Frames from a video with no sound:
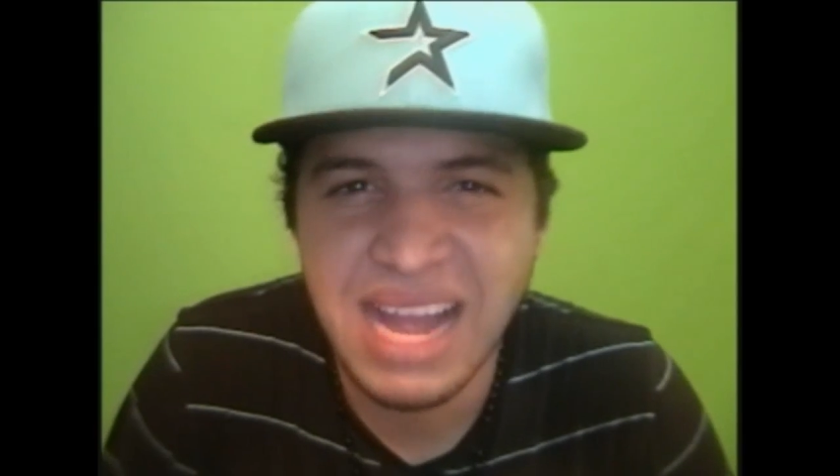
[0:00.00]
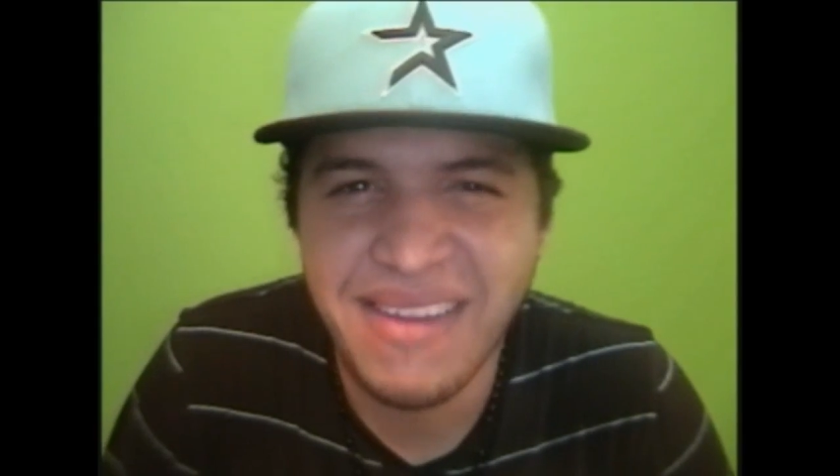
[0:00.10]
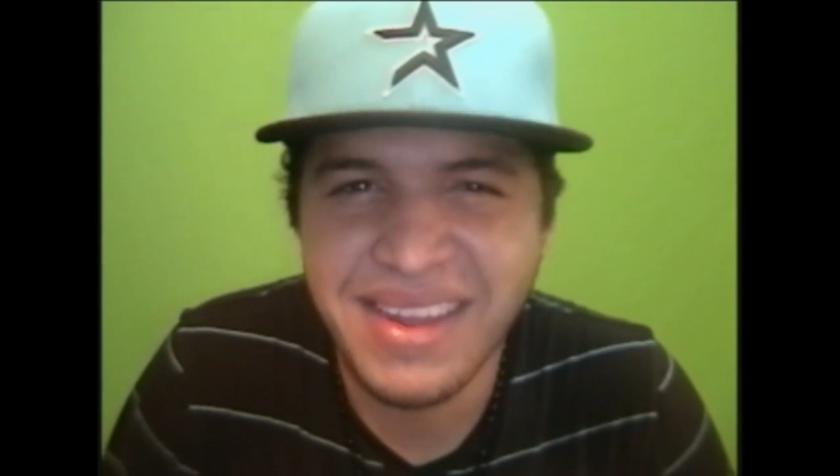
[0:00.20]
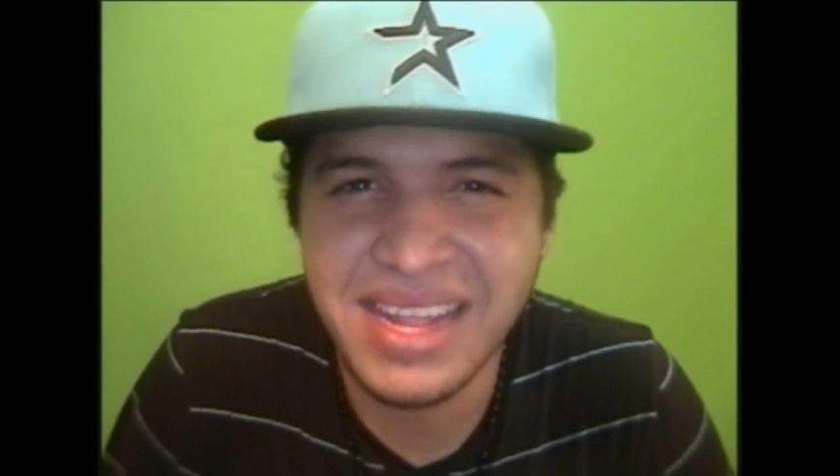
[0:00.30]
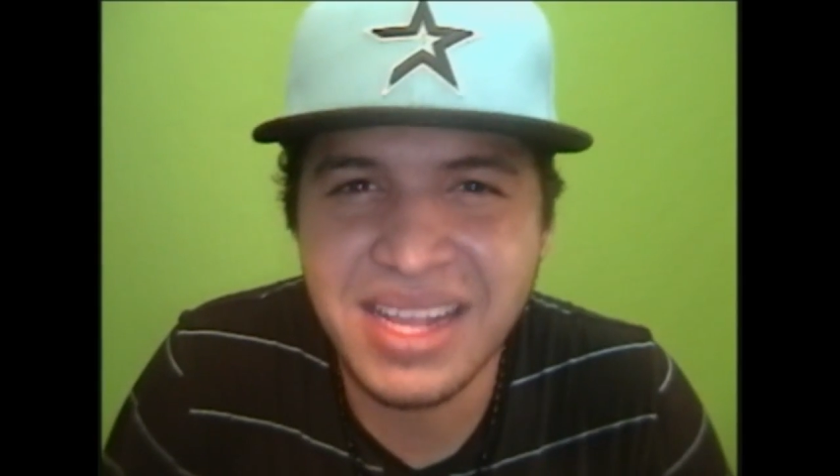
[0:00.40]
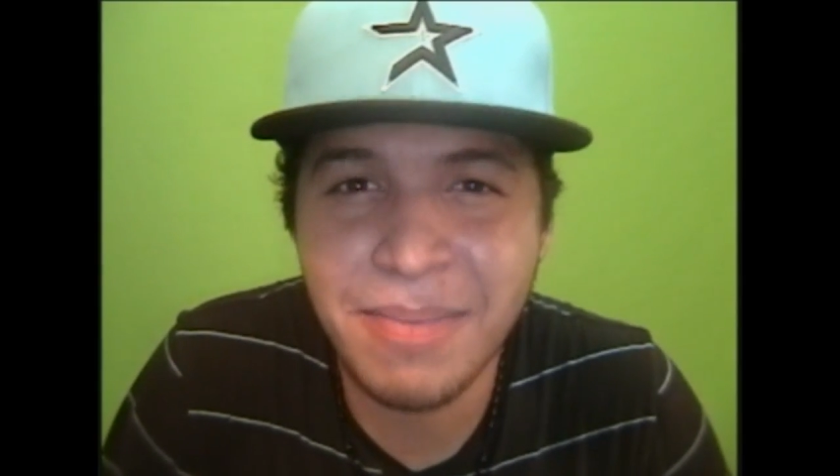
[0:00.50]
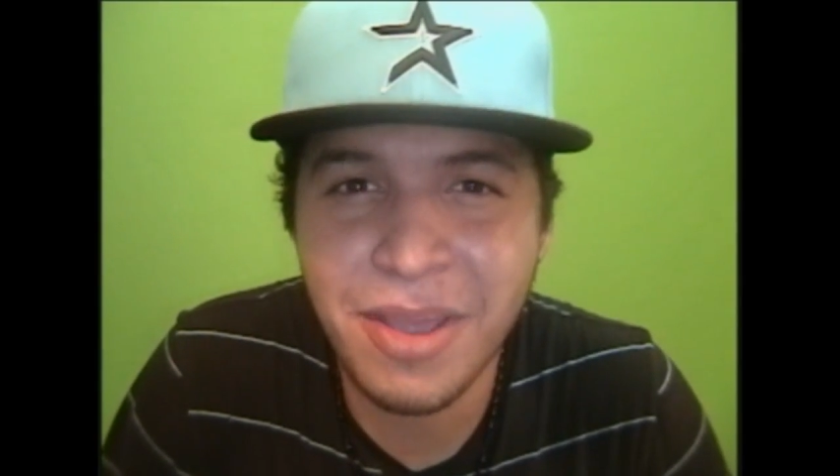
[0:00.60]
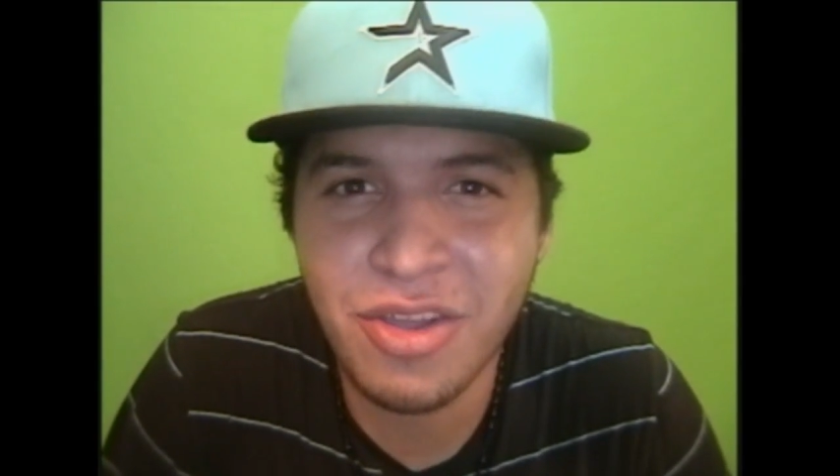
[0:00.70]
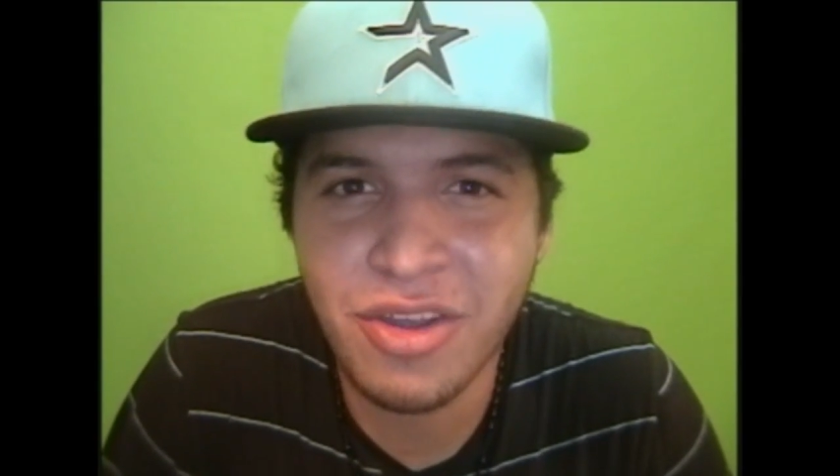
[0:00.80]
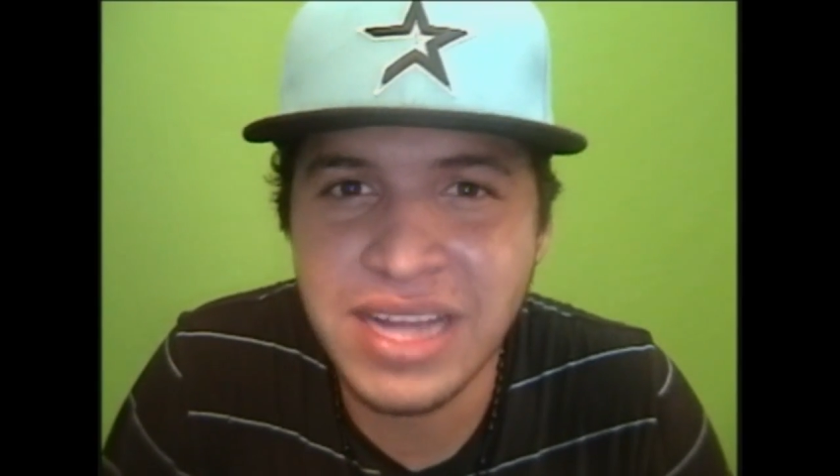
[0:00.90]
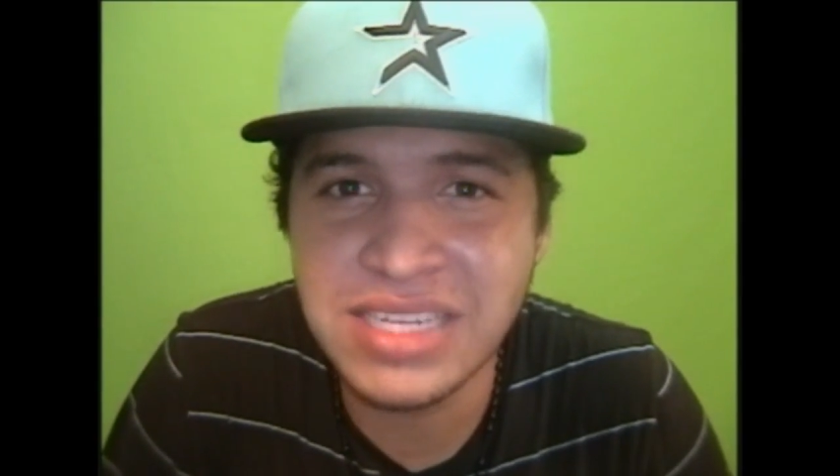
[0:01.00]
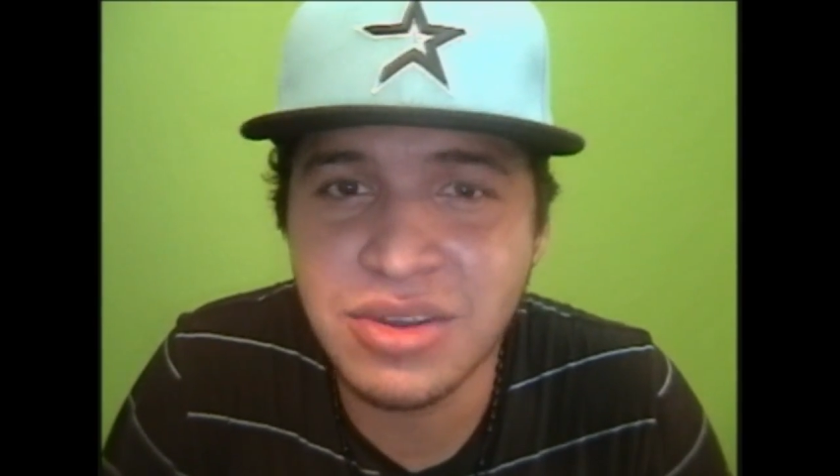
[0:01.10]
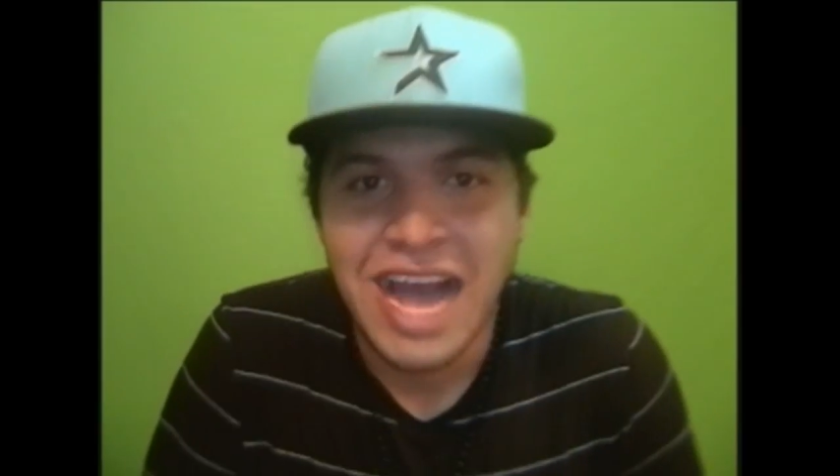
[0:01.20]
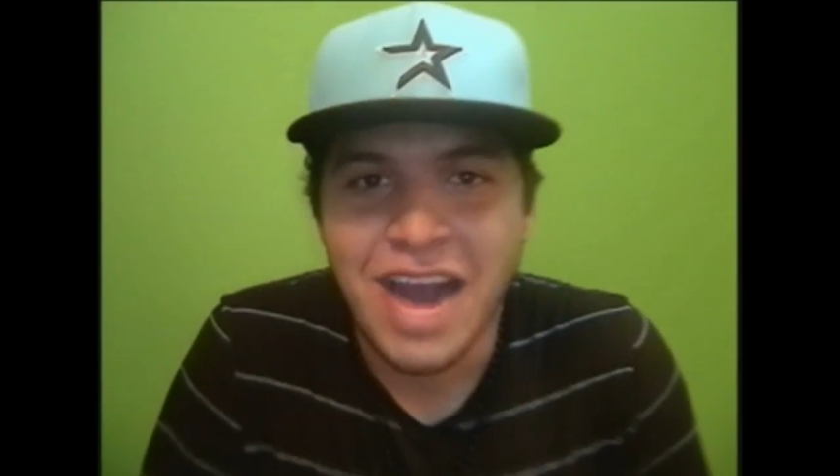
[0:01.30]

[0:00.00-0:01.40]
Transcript: La verdad, que pedo con eso?